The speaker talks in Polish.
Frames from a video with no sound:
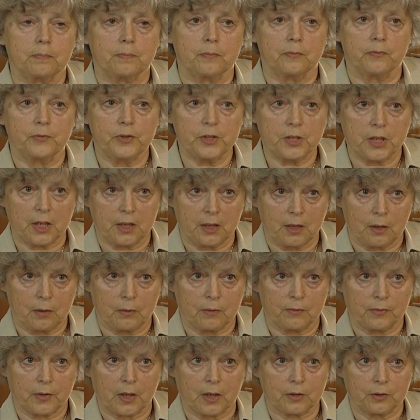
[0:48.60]

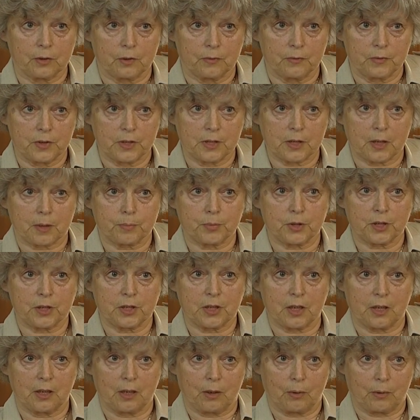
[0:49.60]
wysiadało w Katowicach,
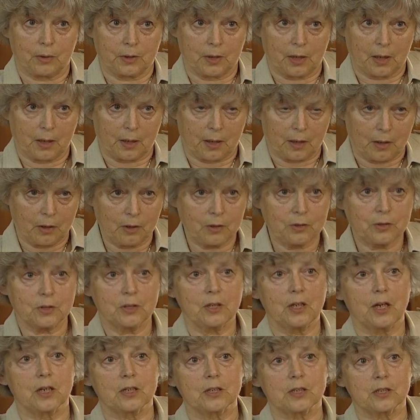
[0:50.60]
przesiadało na
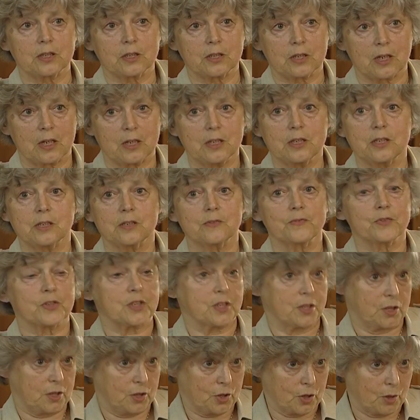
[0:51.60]
krakowskie, a część,
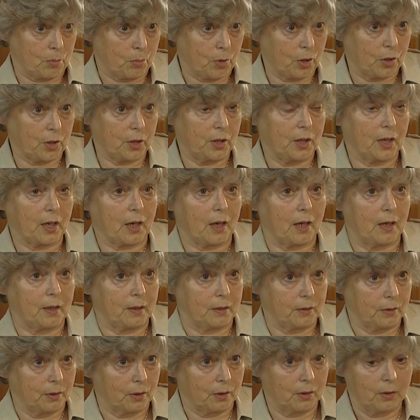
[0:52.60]
wszyscy co mogli,
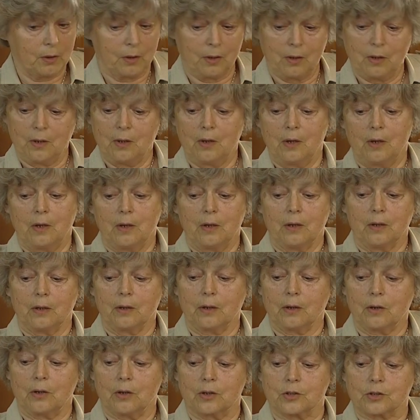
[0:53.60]
jechali do
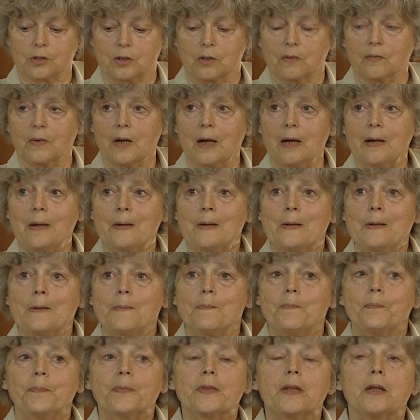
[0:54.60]
y, Chorzowa.
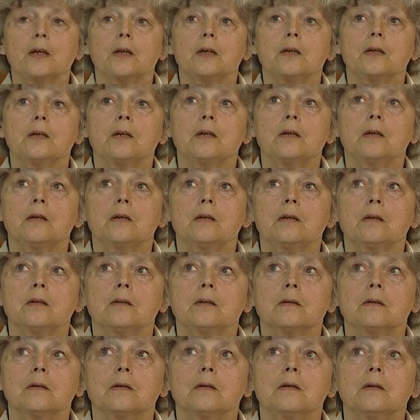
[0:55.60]

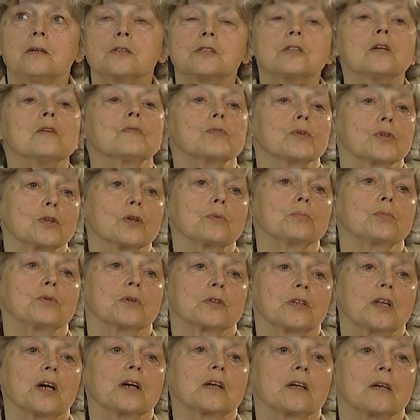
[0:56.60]
I, I znowu to
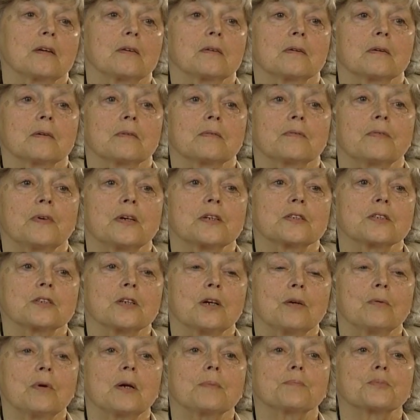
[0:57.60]
było takie
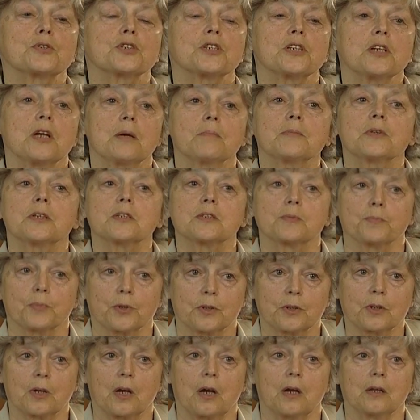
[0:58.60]
wesołe, przyjemne
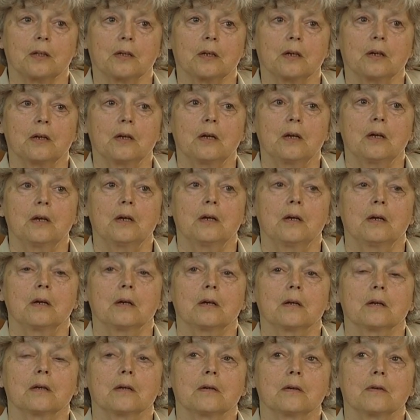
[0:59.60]
spotkanie.
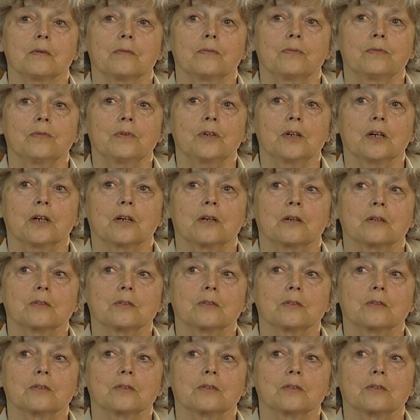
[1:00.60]
Y, wujek